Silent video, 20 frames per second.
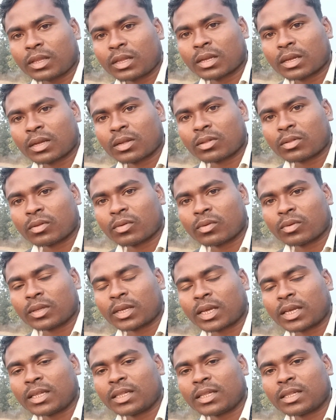तो
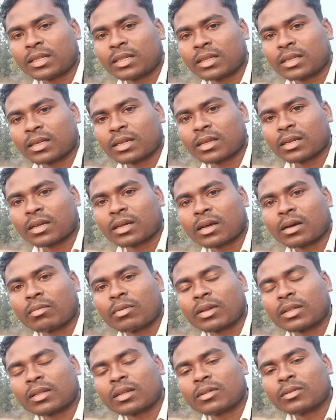यही खबर
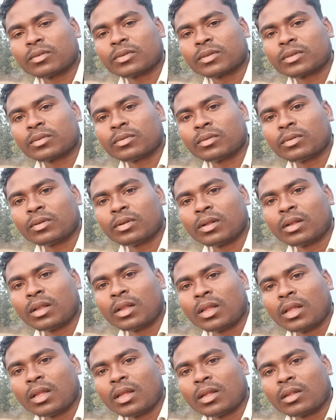था दोस्तों
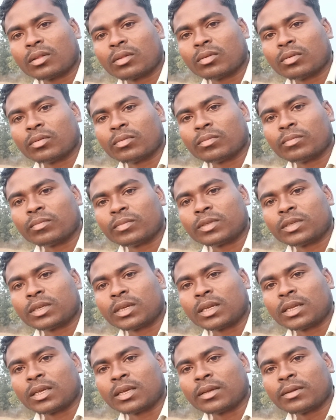तो
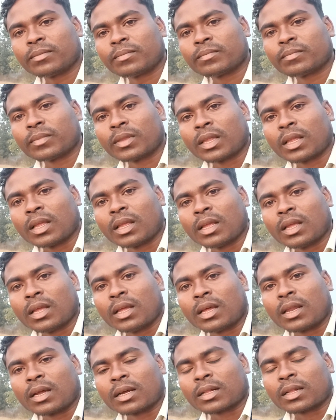चलिए
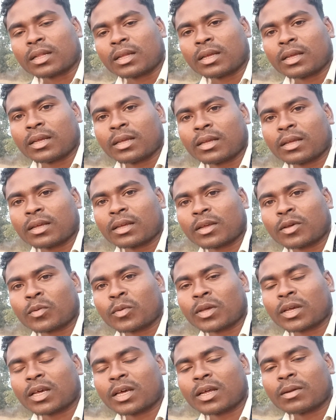रखते हैं क्योंकि
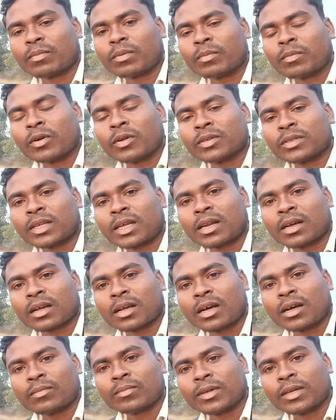घर पे बहुत सारा
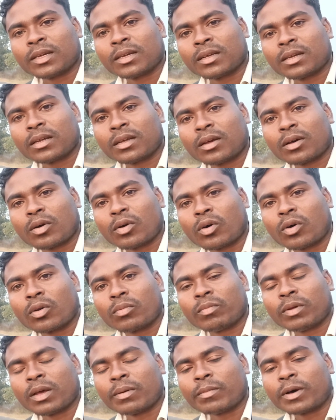काम है और
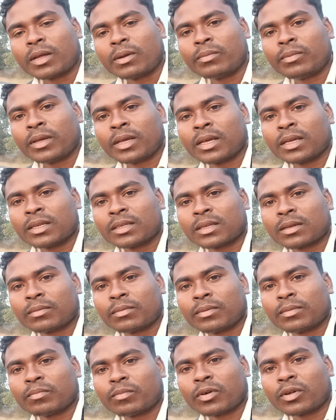मेहमान भी हैं सभी
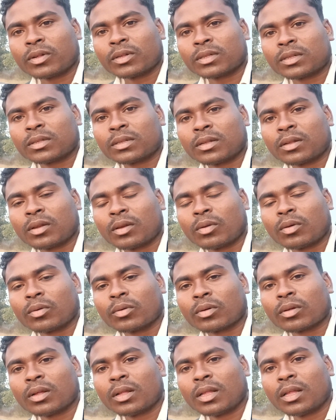बहुत लोग
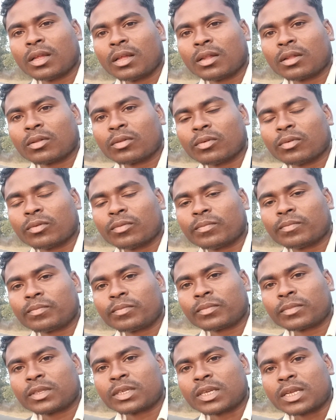तो
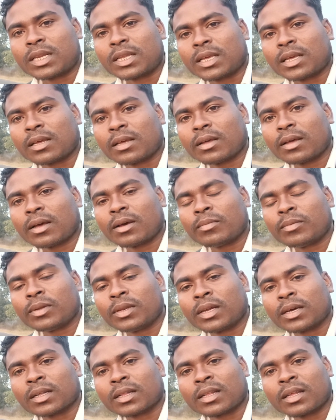चलिए अभी
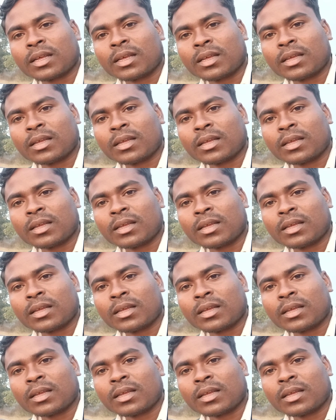रखते हैं